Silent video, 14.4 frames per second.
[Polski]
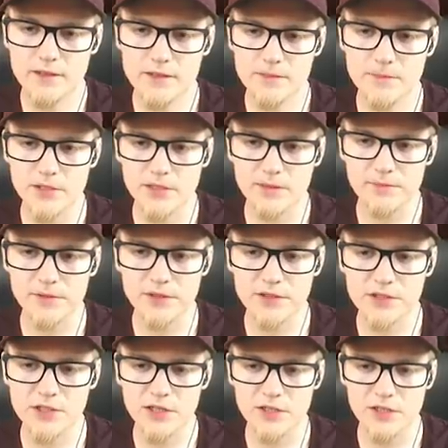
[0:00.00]
Sprzedam ten
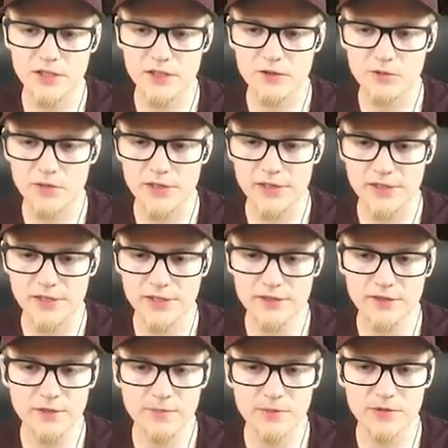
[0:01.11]
grzejnik aktualnie,
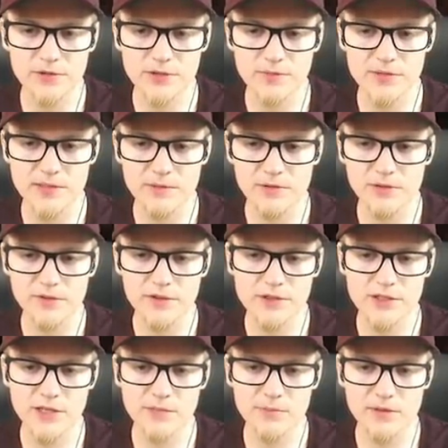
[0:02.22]
tylko po to, żeby
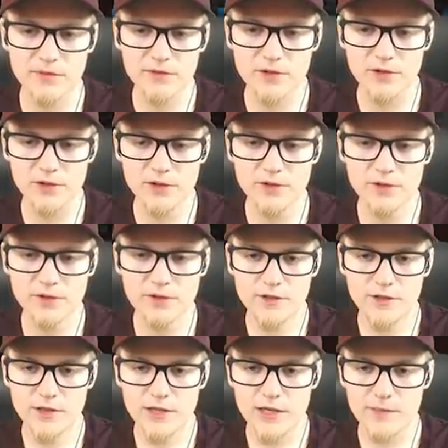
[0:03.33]
zamontować najpierw to,
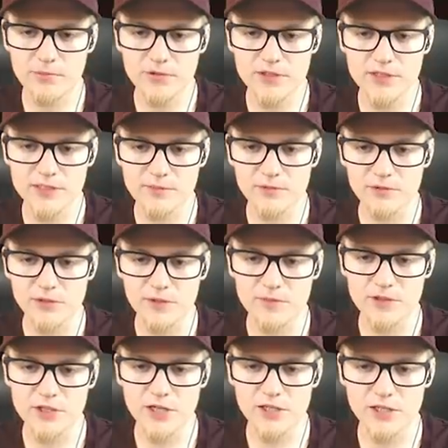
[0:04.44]
a później zamontujemy
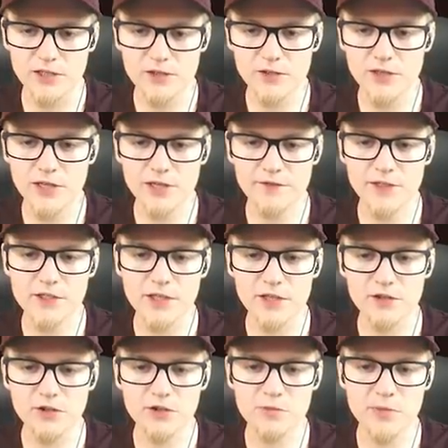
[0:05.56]
grzejnik. To jak wiecie,
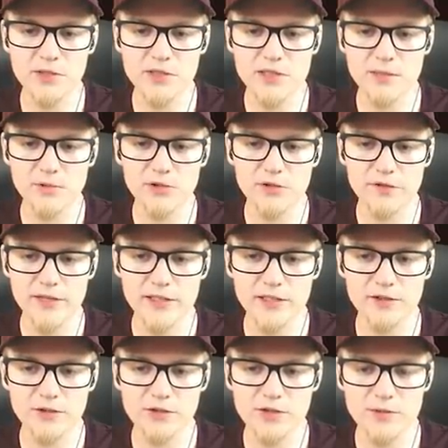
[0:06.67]
jak to już będzie zamontowane,
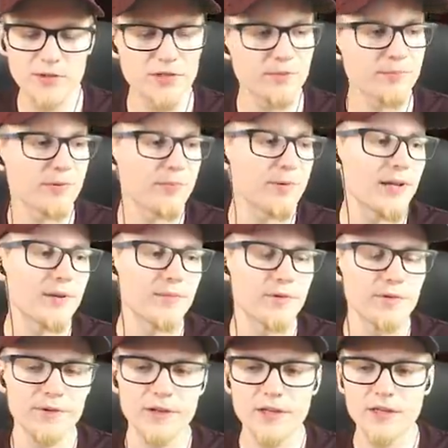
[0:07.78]
to już nie będzie
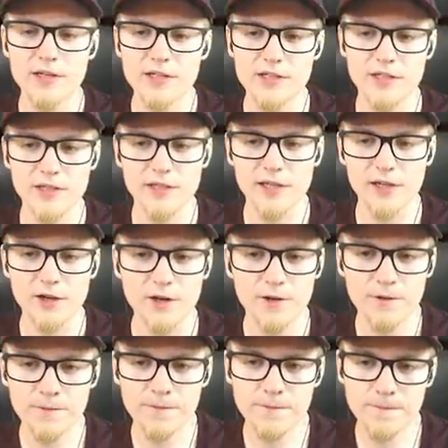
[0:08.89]
problemu
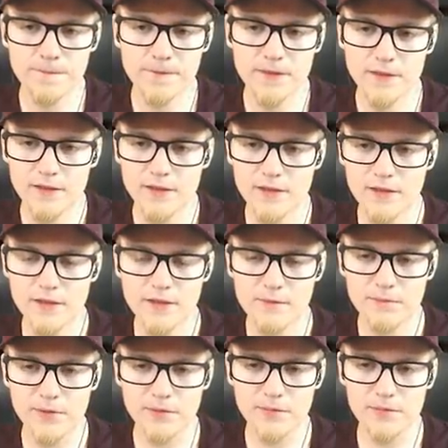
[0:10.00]
żadnego.
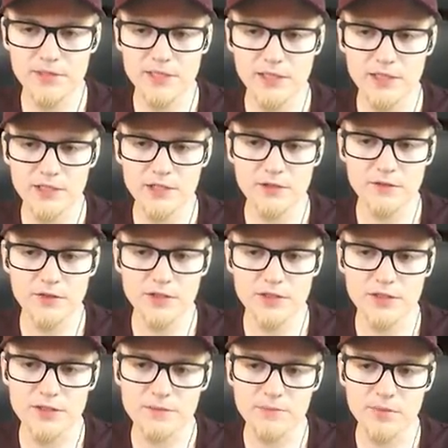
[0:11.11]
Problem jest taki, że to
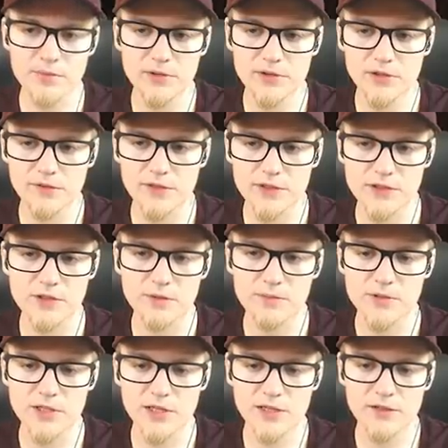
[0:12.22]
wszystko pomontować
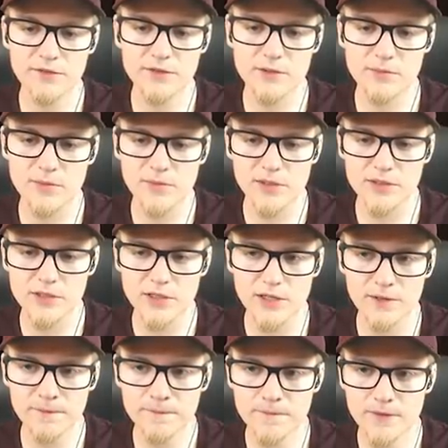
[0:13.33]
dobrze w tym
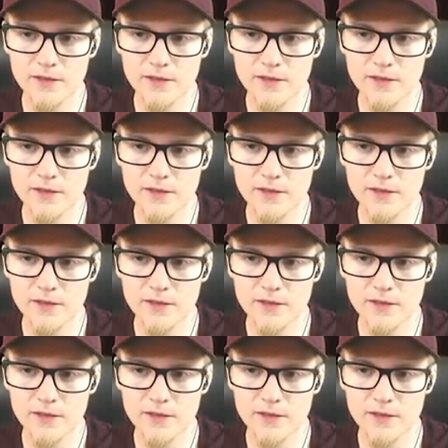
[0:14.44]
momencie.